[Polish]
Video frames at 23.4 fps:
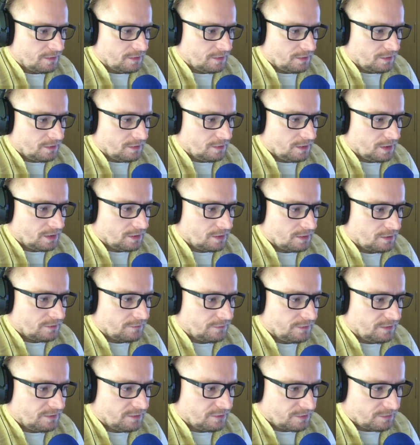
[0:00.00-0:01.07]
Ja
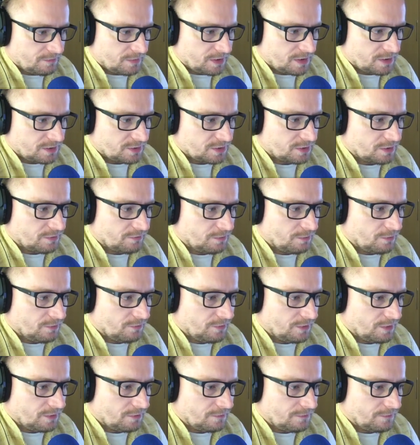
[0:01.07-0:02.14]
widzę, że Mahajanowie
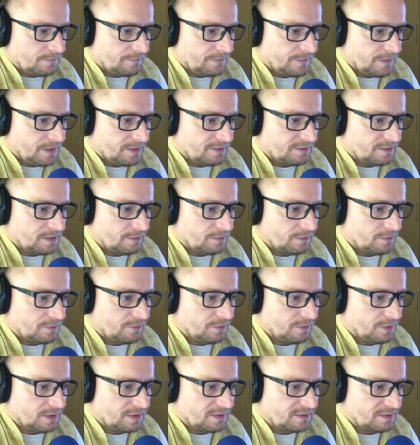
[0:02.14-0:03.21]
mówią, jestem
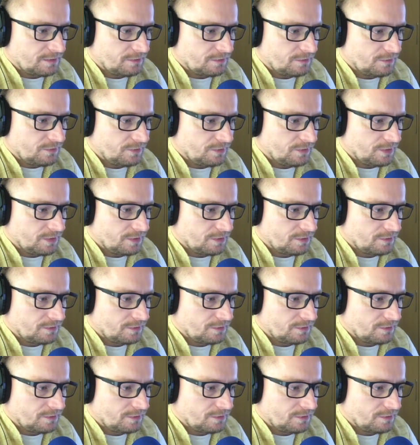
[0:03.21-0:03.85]
Twój, jestem Twój.